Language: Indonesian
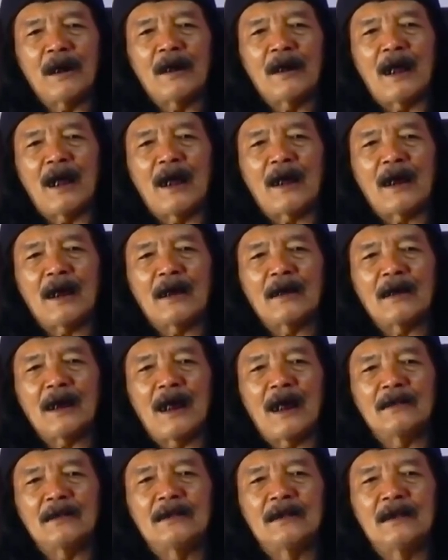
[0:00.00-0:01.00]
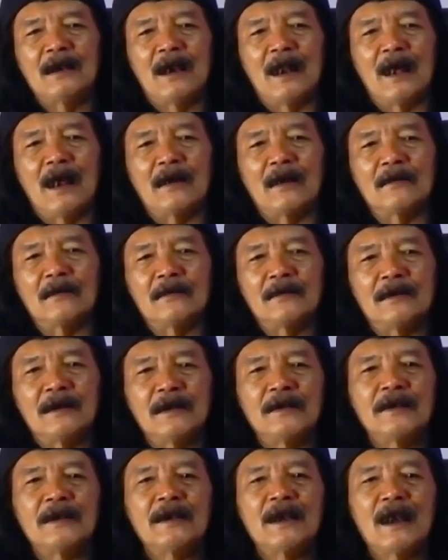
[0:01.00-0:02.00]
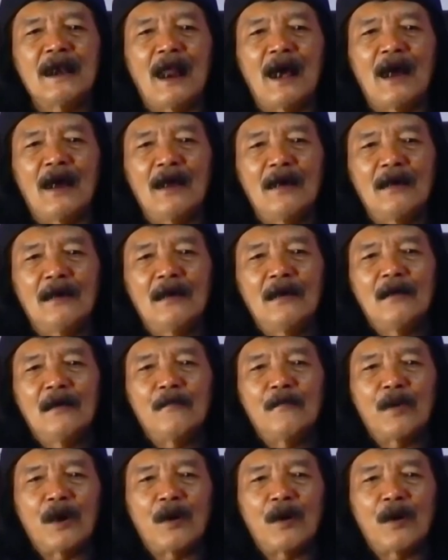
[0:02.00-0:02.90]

bisa menegakkan keadilan, disinilah